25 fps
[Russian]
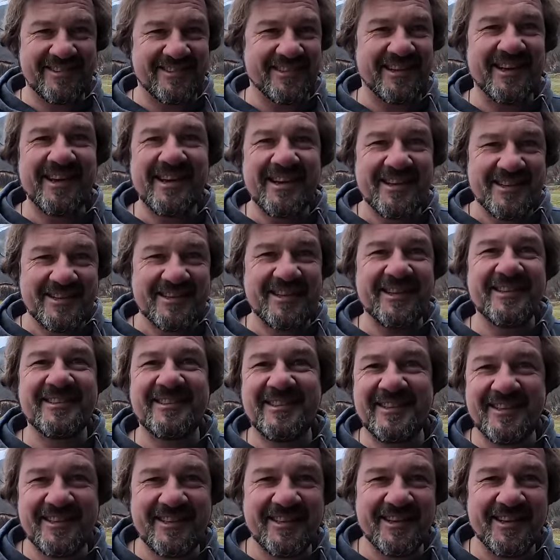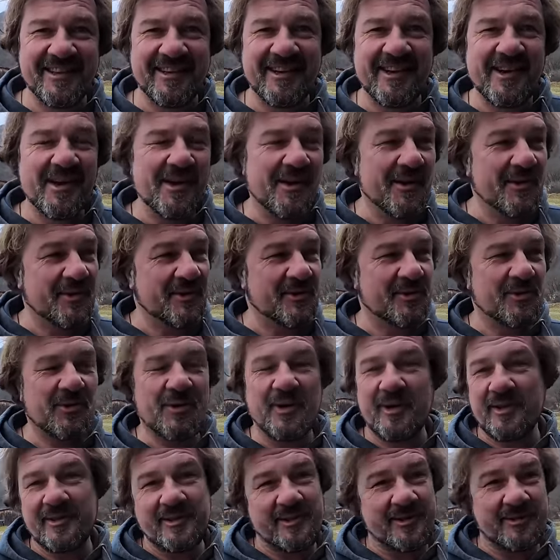за эти дни,
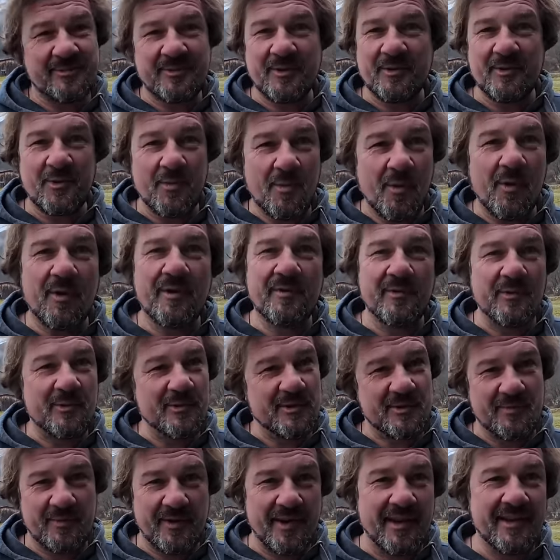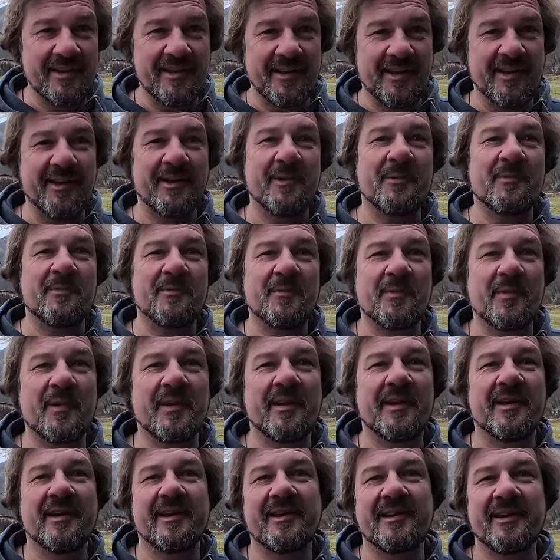что от этого глубокого удивления
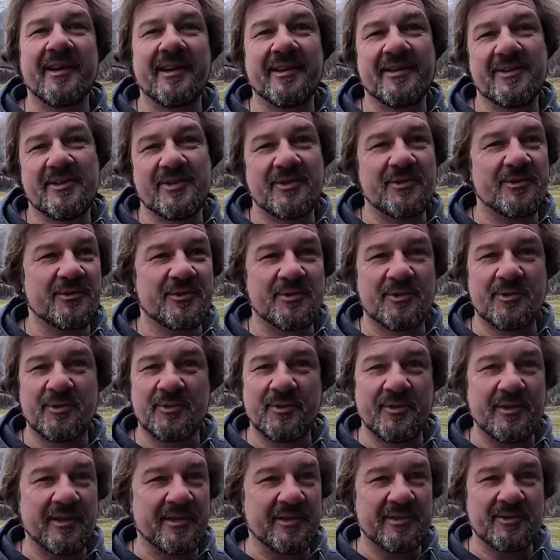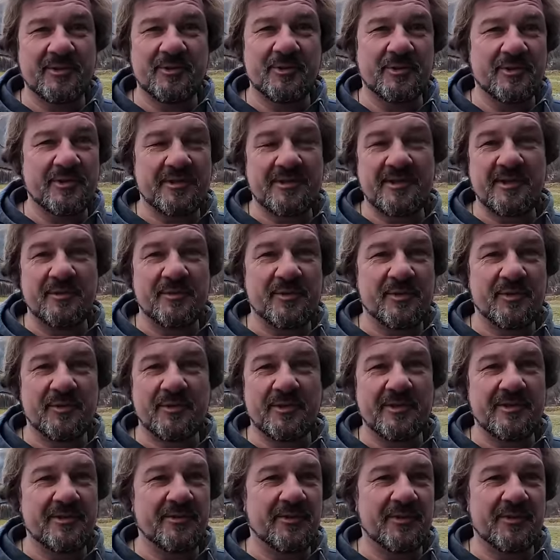э, я решил, что надо что-то с ним,
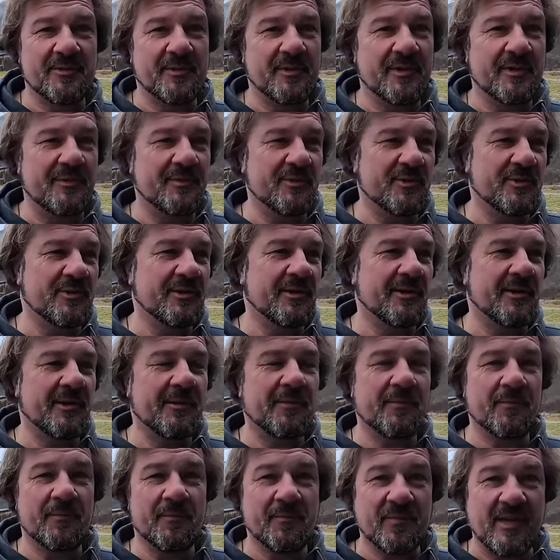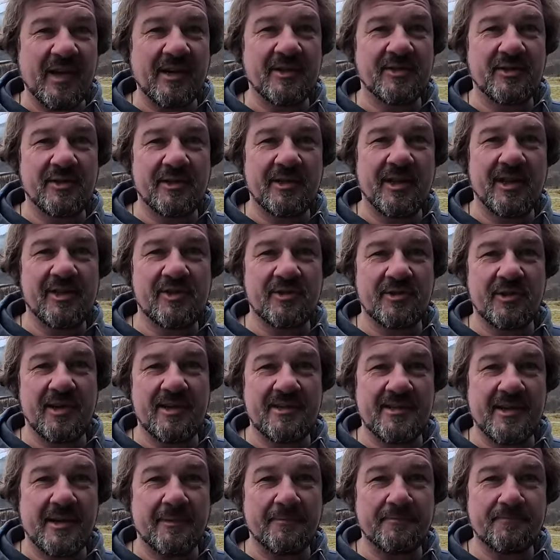что-то делать, потому что так жить дальше
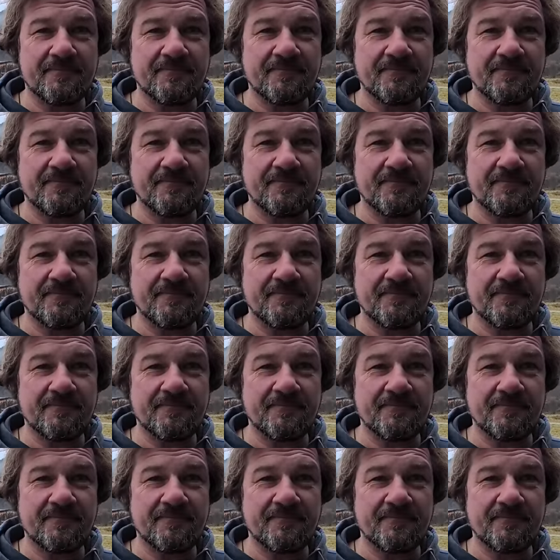нельзя.